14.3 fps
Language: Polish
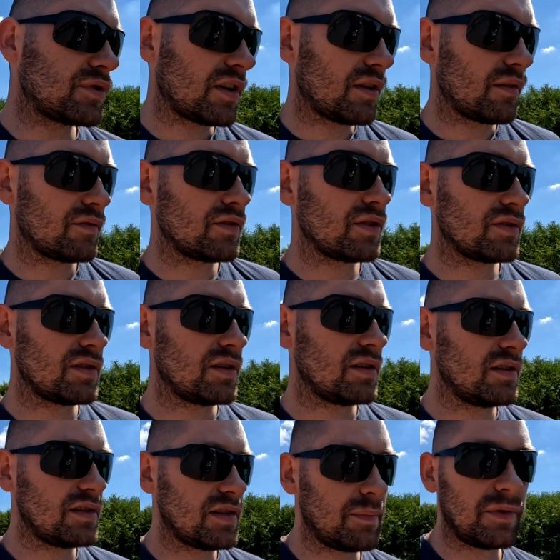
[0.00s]
muszę ją wziąć
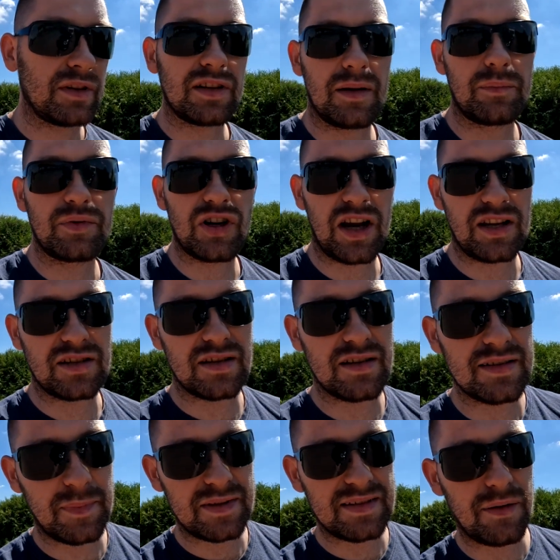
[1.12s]
i idziemy się przejść
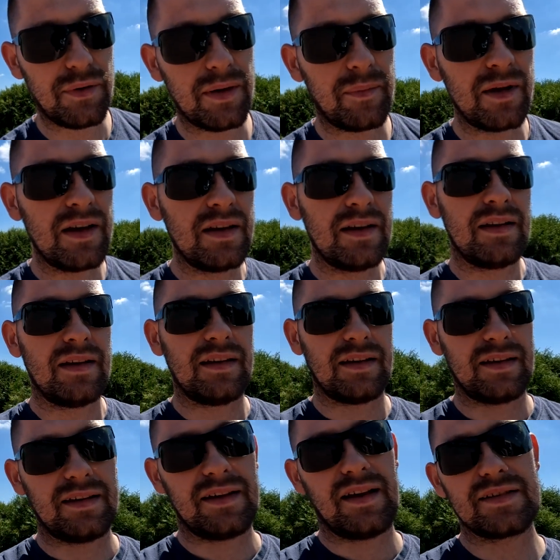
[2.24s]
z piesełem.
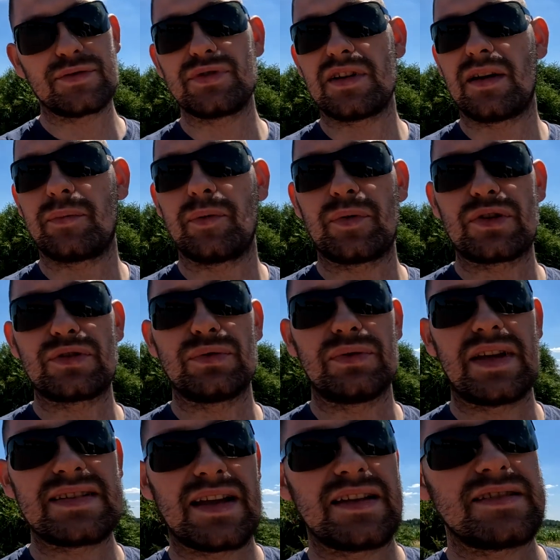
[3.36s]
E, a Zuzia po prostu
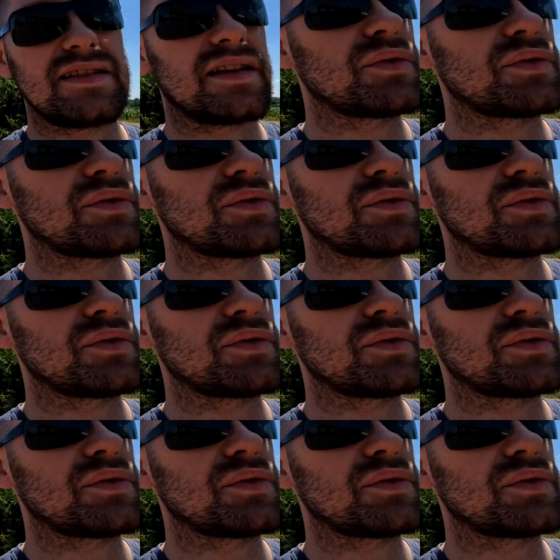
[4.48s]
na stacji,